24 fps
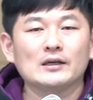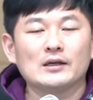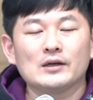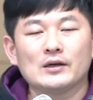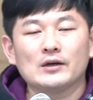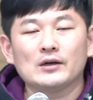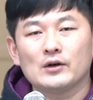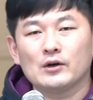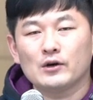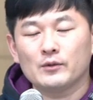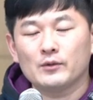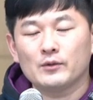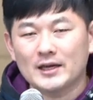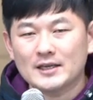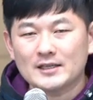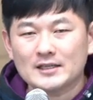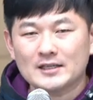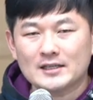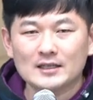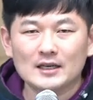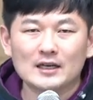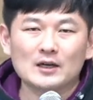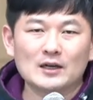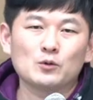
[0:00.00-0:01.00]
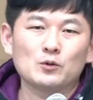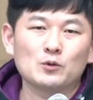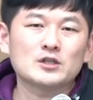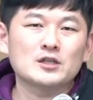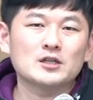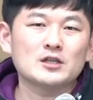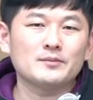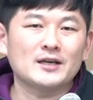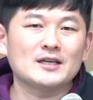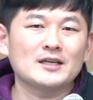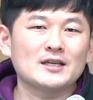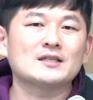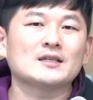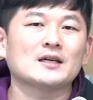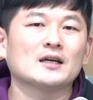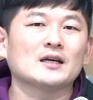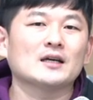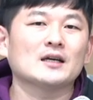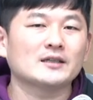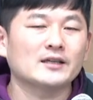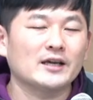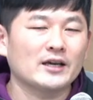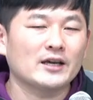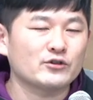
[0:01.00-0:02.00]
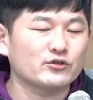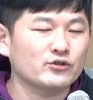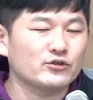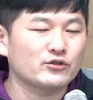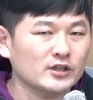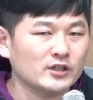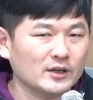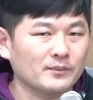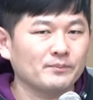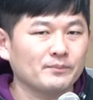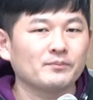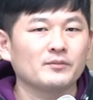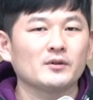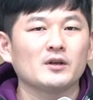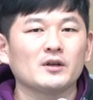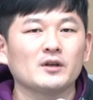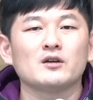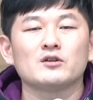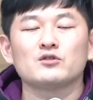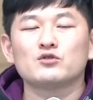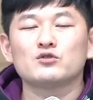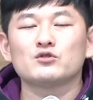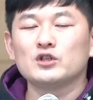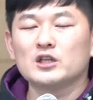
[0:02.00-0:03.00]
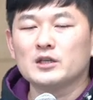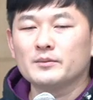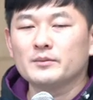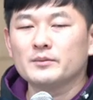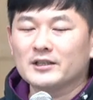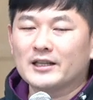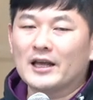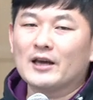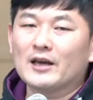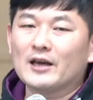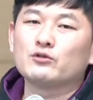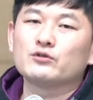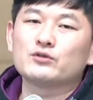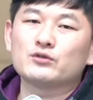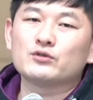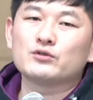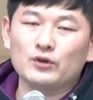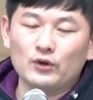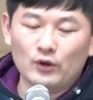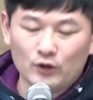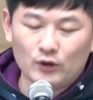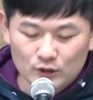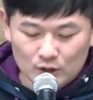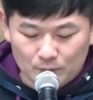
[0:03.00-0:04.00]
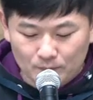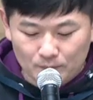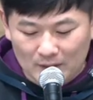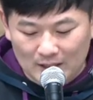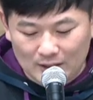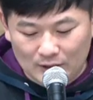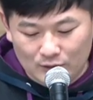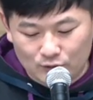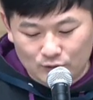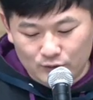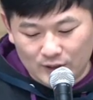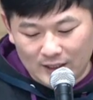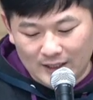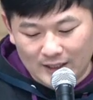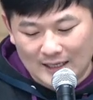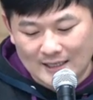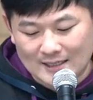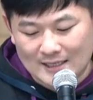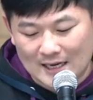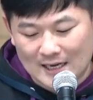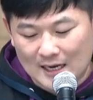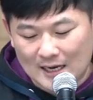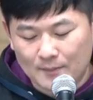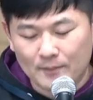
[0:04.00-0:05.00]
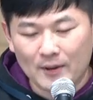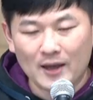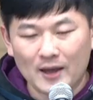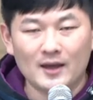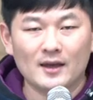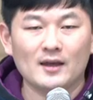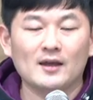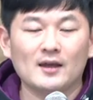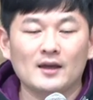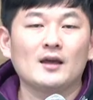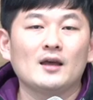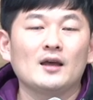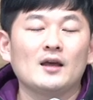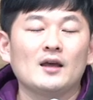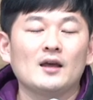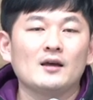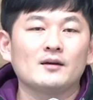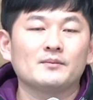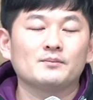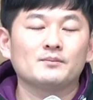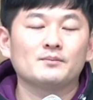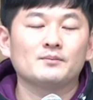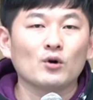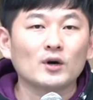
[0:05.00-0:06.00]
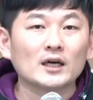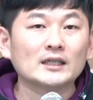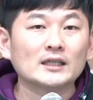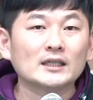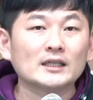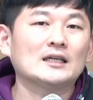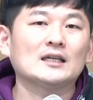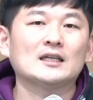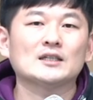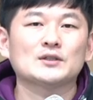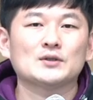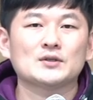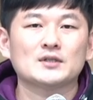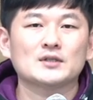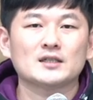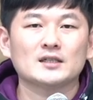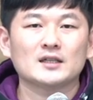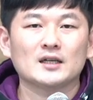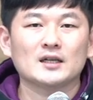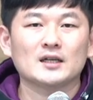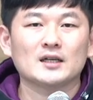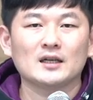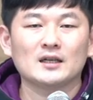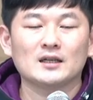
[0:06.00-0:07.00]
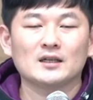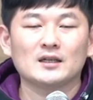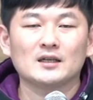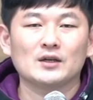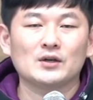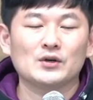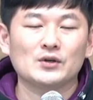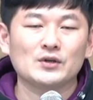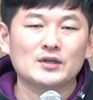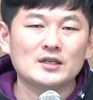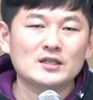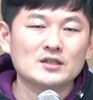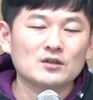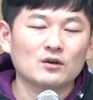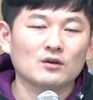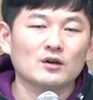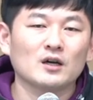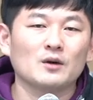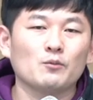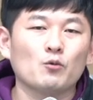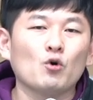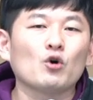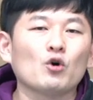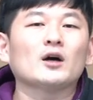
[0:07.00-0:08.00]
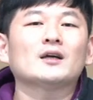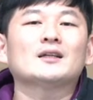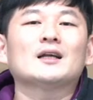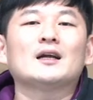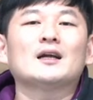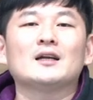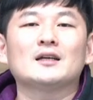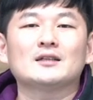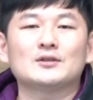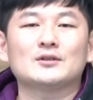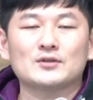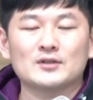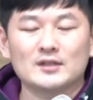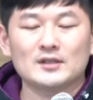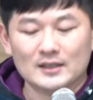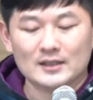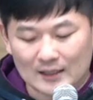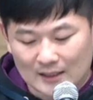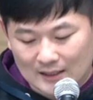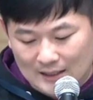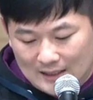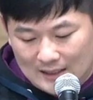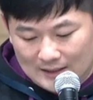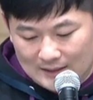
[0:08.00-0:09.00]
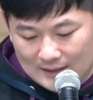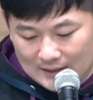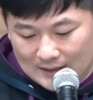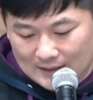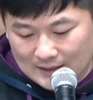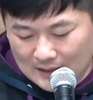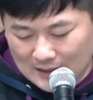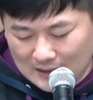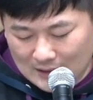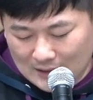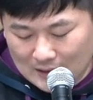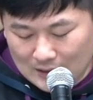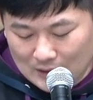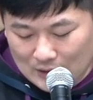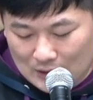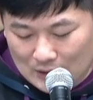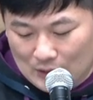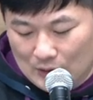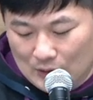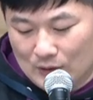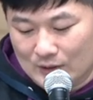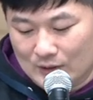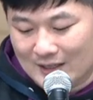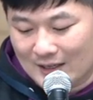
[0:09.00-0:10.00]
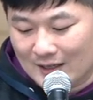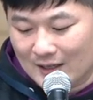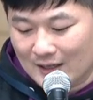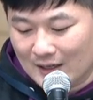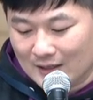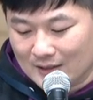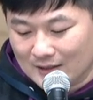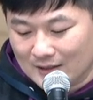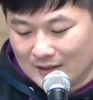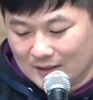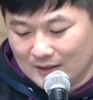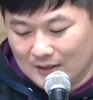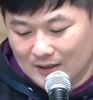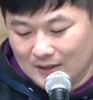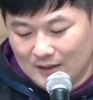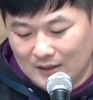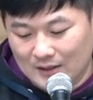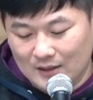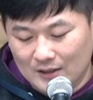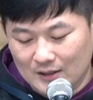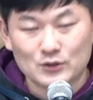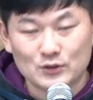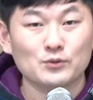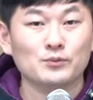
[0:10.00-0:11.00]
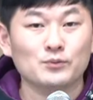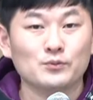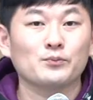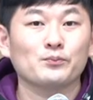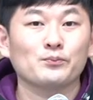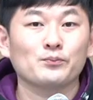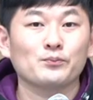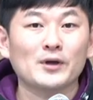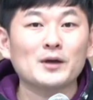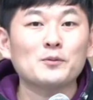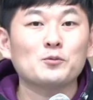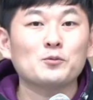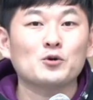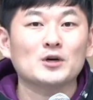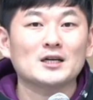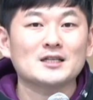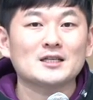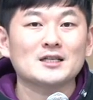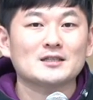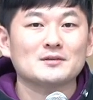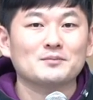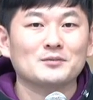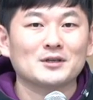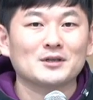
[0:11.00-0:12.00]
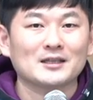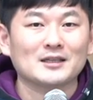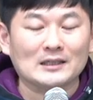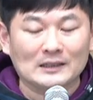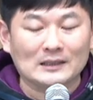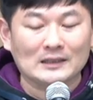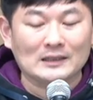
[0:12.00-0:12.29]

어, 메시아 오실 메시아 그 예수님 주님을 내 구주로 영접한 이후에 내 삶에 뭐가 달라졌을까 어, 이전과 뭐가 달라졌을까라는 어, 생각을 좀 해보았습니다.